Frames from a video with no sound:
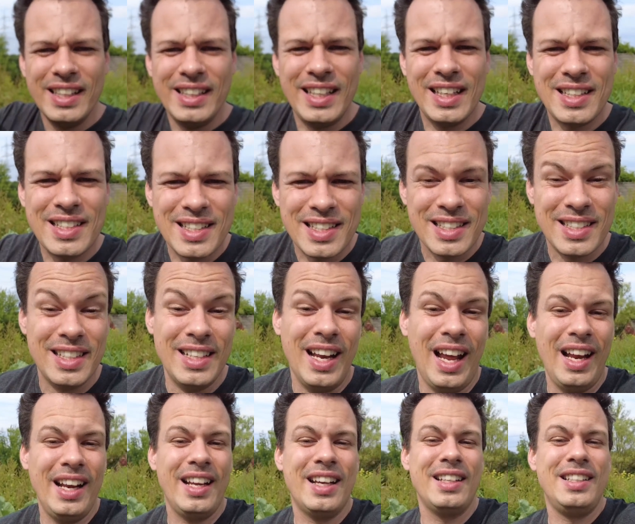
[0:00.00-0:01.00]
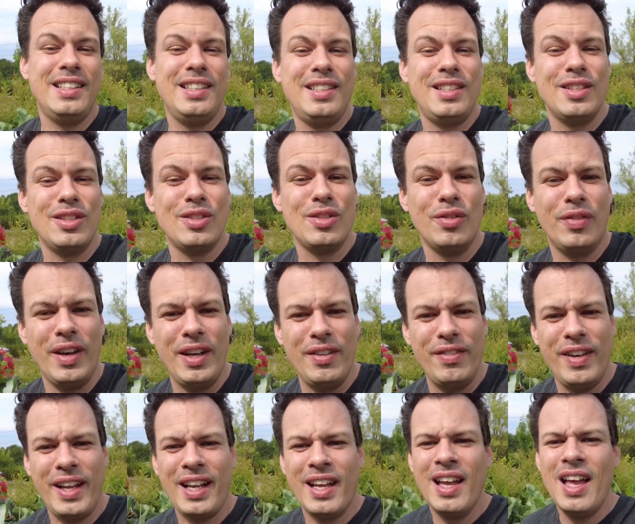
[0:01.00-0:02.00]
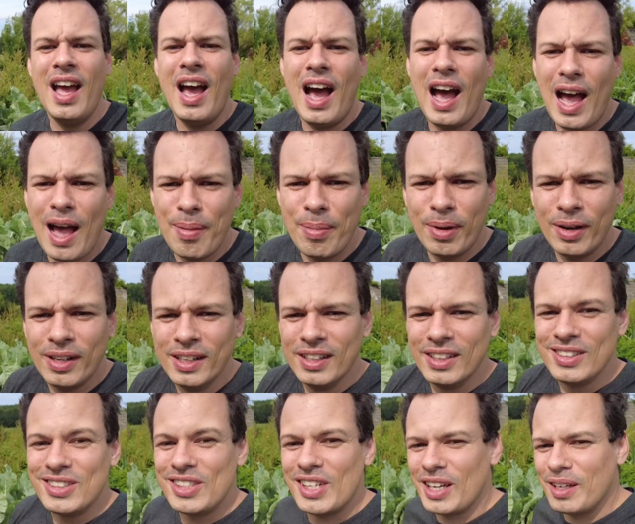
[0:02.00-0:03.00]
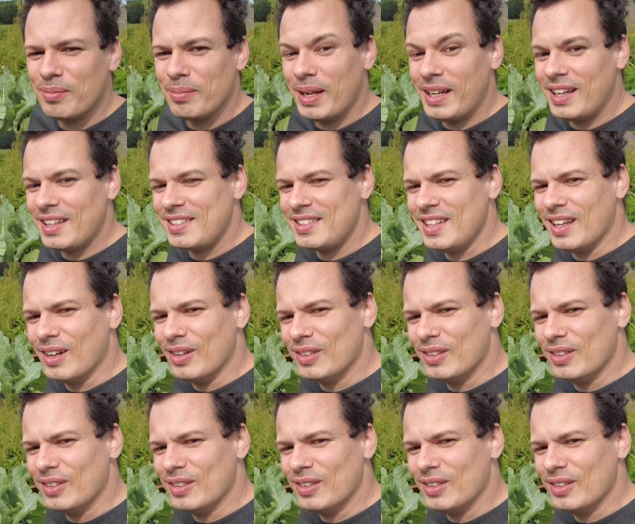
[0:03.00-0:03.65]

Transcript: Jetzt sind alle Radieschen so weit weg, aber checkt mal das hier